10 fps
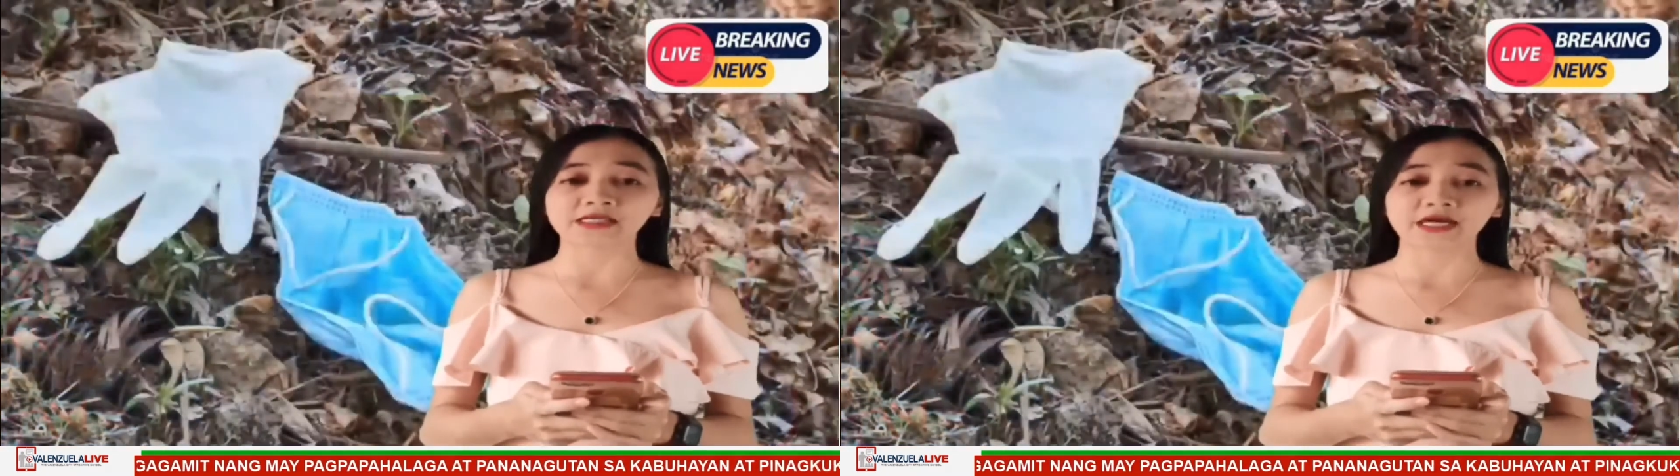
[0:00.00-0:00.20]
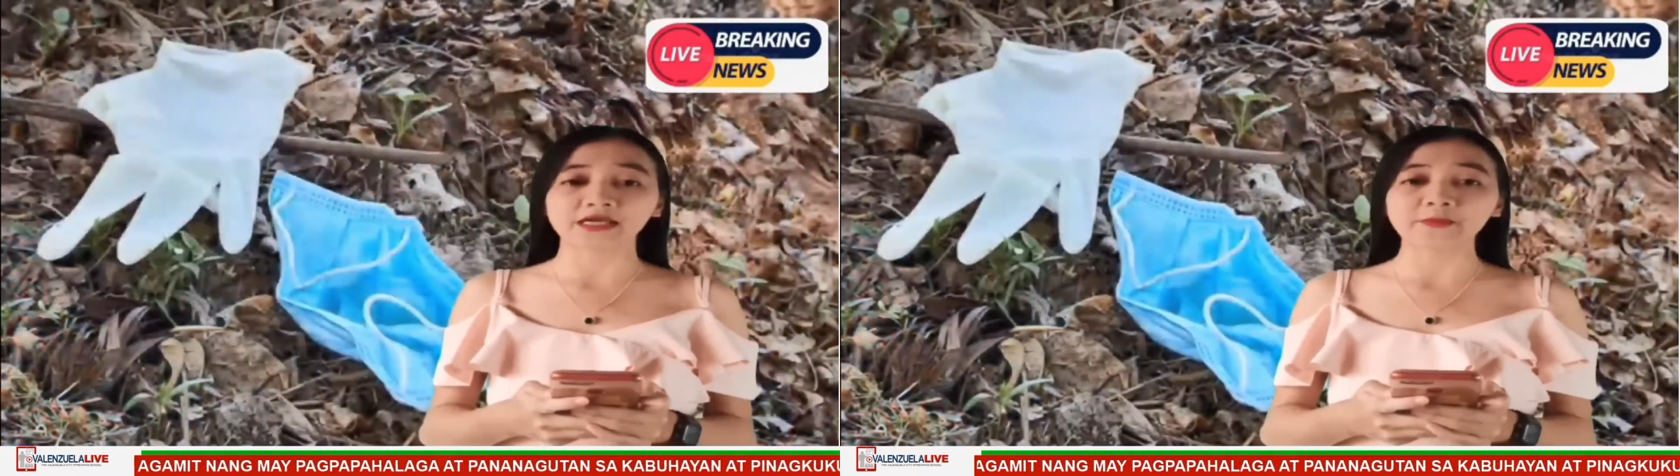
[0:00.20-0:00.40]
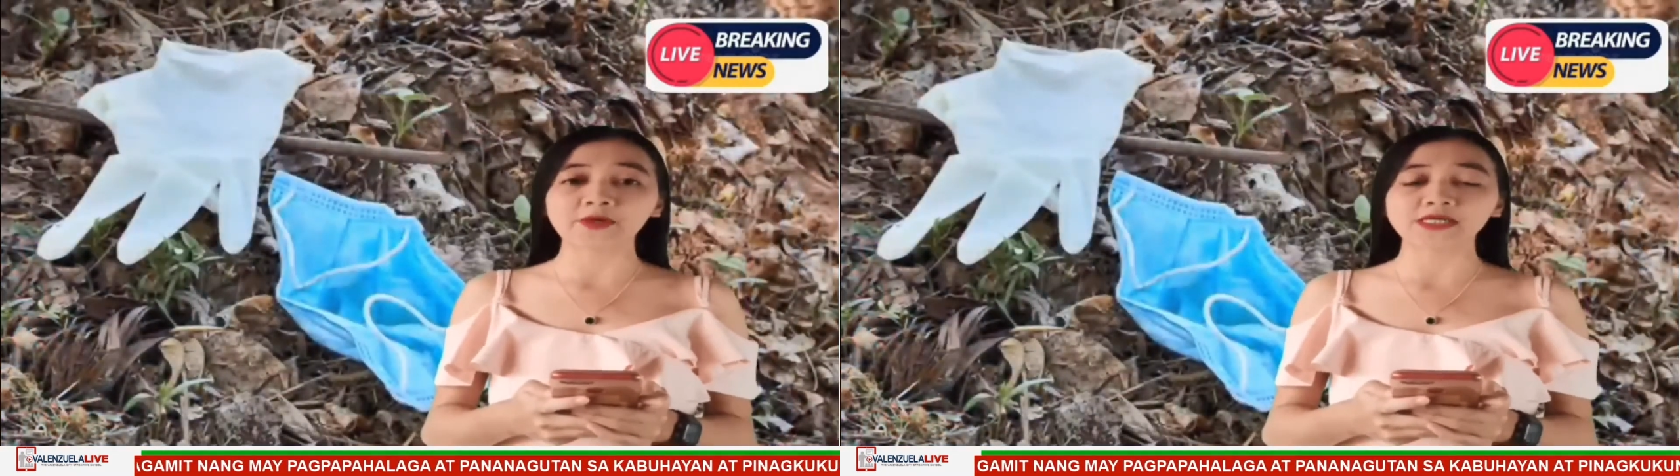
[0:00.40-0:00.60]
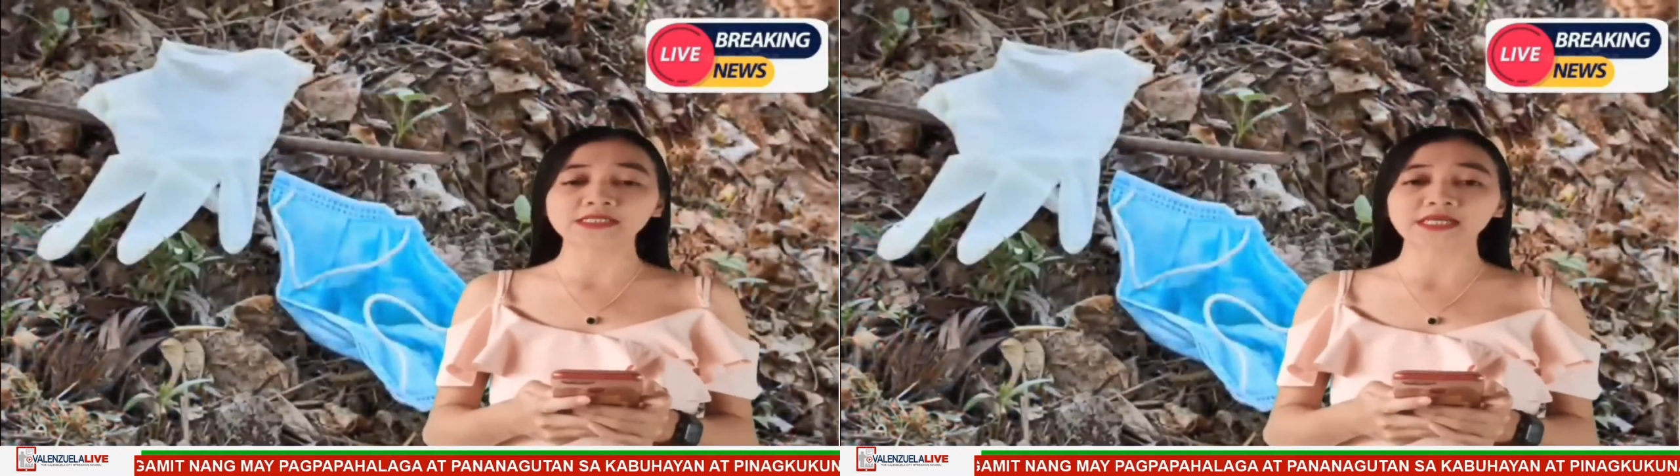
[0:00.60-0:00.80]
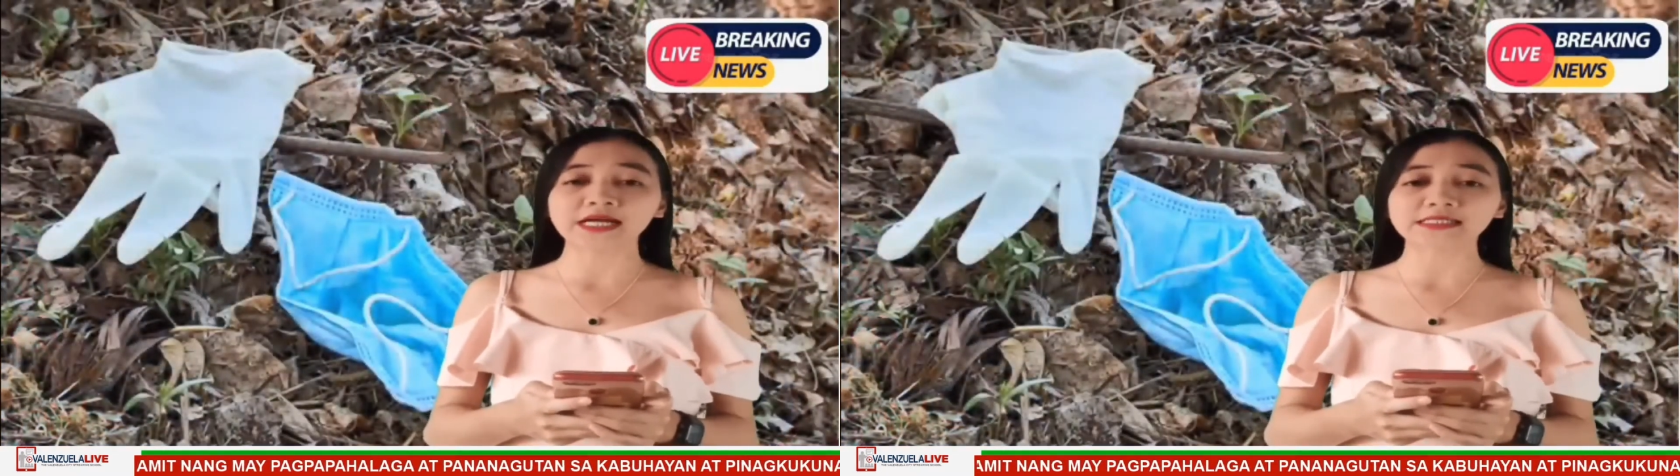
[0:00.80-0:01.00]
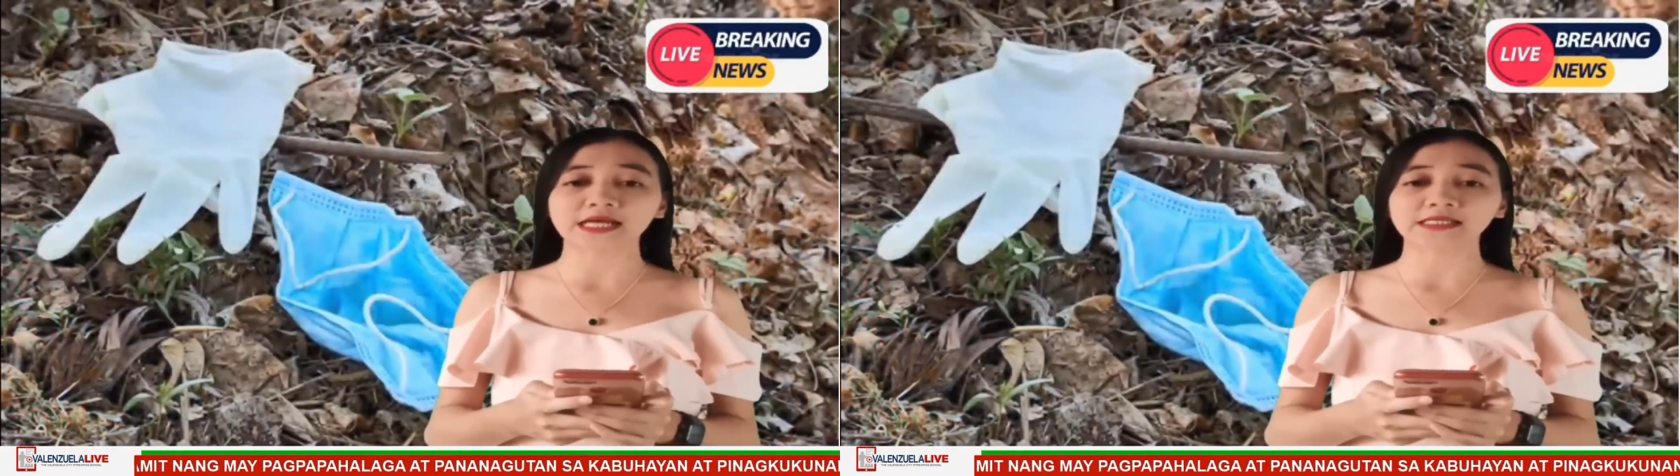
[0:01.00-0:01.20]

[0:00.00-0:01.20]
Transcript: ng mga diapers at